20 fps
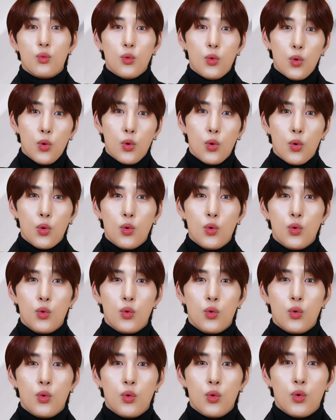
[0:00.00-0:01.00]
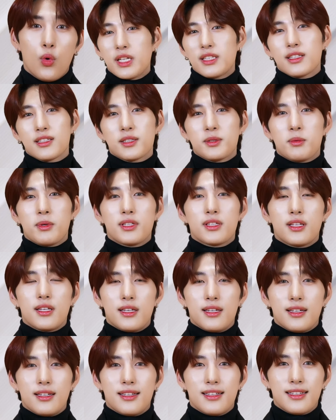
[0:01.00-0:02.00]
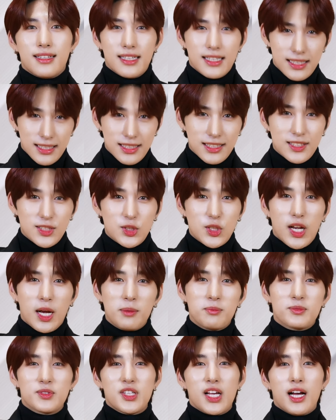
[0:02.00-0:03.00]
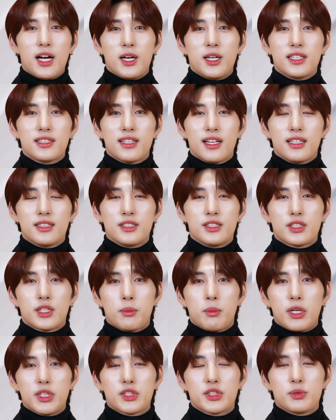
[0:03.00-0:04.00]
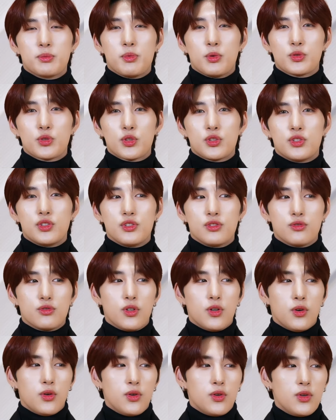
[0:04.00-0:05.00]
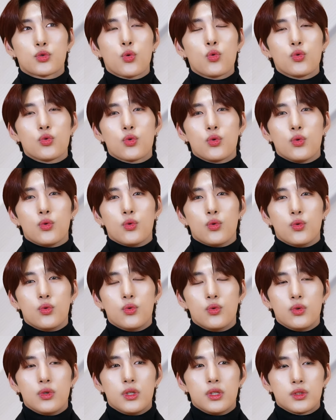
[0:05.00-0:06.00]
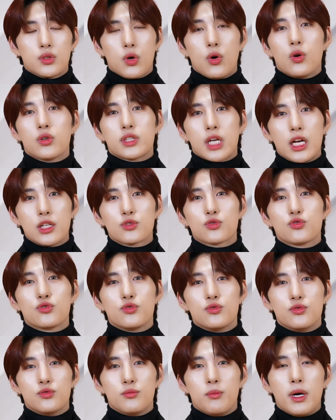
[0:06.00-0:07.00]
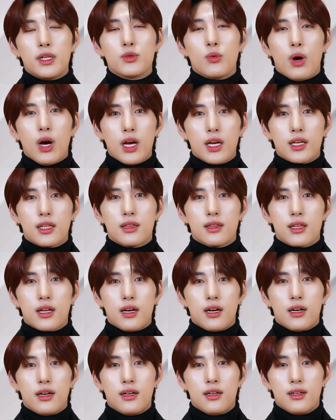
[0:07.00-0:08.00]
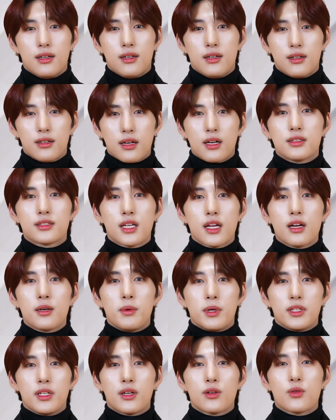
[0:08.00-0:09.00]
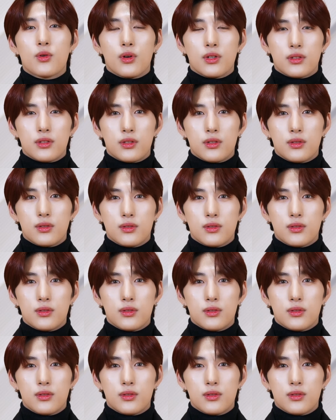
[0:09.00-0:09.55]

오! 사장님한테 감사하다는 일단 말씀 먼저 드리고요. 속으로 더 자주 많이 와야겠다라는 생각을 많이 할 것 같아요.